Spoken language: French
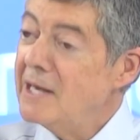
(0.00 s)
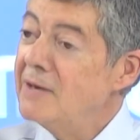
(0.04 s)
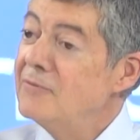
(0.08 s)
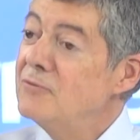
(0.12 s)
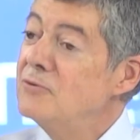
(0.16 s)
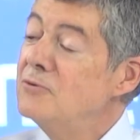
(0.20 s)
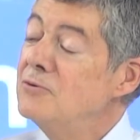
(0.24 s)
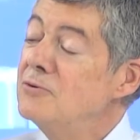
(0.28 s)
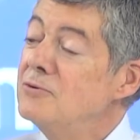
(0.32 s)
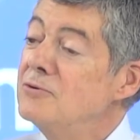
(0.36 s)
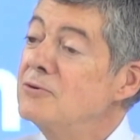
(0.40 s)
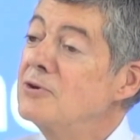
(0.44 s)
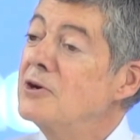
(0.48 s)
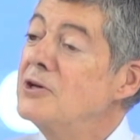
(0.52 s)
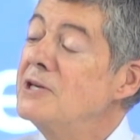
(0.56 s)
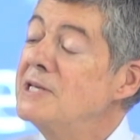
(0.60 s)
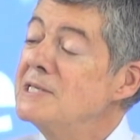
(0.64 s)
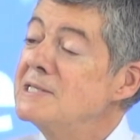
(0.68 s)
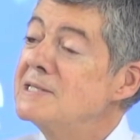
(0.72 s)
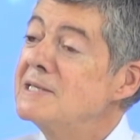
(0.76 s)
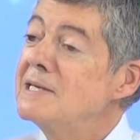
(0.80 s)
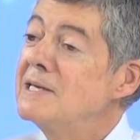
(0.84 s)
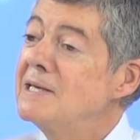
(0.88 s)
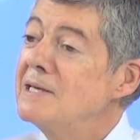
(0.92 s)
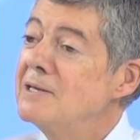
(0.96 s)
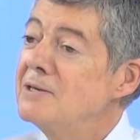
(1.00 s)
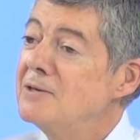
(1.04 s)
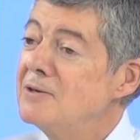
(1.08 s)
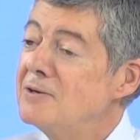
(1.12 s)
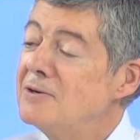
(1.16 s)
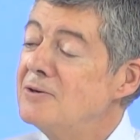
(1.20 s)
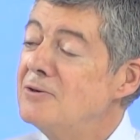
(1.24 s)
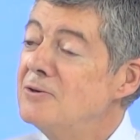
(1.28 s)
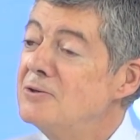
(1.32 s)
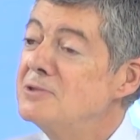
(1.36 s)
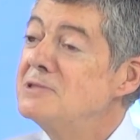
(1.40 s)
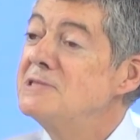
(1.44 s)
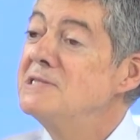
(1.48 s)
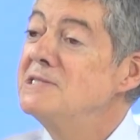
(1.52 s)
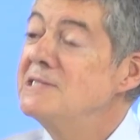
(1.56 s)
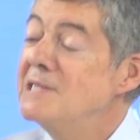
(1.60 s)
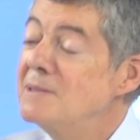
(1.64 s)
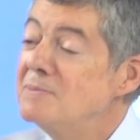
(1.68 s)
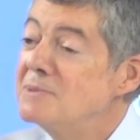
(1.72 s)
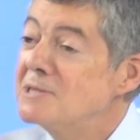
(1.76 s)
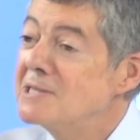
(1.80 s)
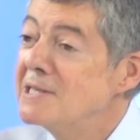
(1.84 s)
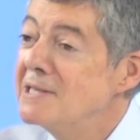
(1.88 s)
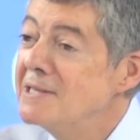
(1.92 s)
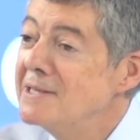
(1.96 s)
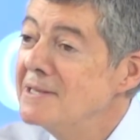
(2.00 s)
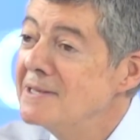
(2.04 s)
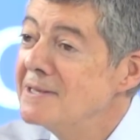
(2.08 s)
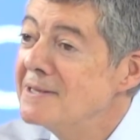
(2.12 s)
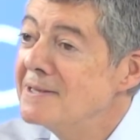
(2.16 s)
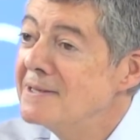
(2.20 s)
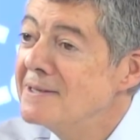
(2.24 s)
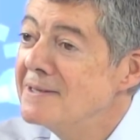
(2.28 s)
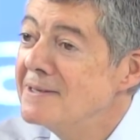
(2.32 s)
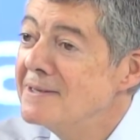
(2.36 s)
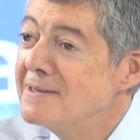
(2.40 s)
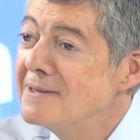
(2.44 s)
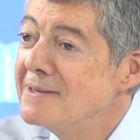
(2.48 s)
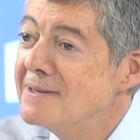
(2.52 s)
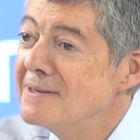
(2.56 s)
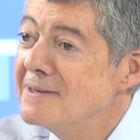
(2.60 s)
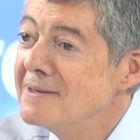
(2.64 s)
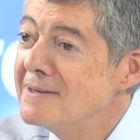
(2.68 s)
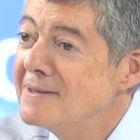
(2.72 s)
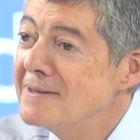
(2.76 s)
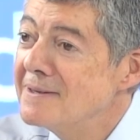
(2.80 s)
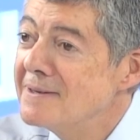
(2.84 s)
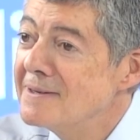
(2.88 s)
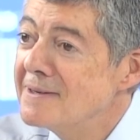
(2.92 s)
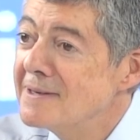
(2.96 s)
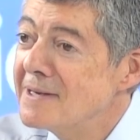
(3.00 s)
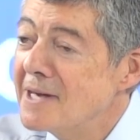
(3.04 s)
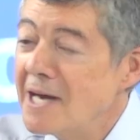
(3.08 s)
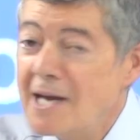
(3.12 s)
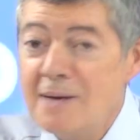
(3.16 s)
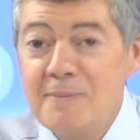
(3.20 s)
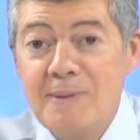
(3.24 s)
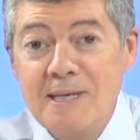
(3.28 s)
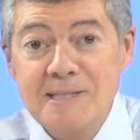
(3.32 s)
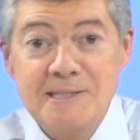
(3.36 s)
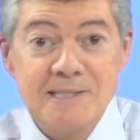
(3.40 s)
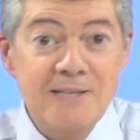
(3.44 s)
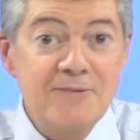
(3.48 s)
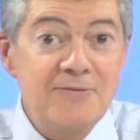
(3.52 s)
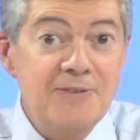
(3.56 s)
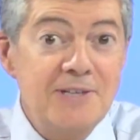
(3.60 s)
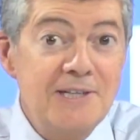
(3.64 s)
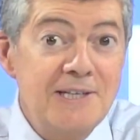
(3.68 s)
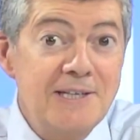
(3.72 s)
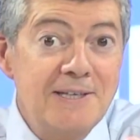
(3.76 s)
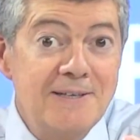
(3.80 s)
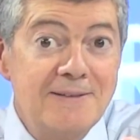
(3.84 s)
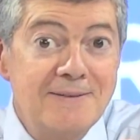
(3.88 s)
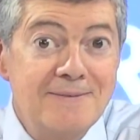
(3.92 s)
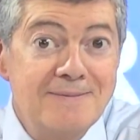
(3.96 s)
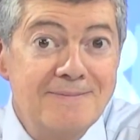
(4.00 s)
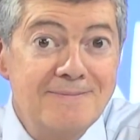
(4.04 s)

Et vous connaissez euh, le 6 ème C Non. Eh bien, c'est fini.